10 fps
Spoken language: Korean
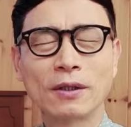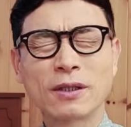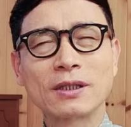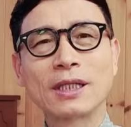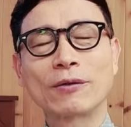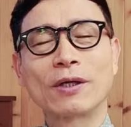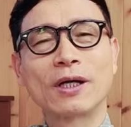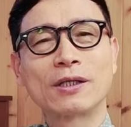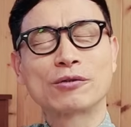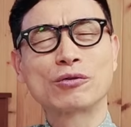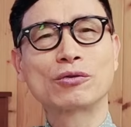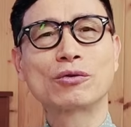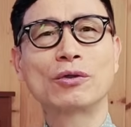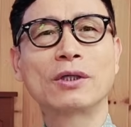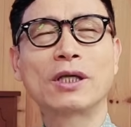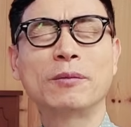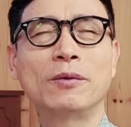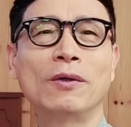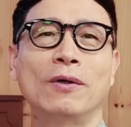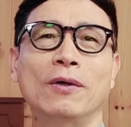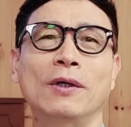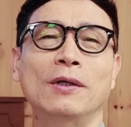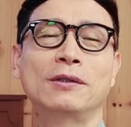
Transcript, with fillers: 그렇다고 해가지고 또 이렇게 뭐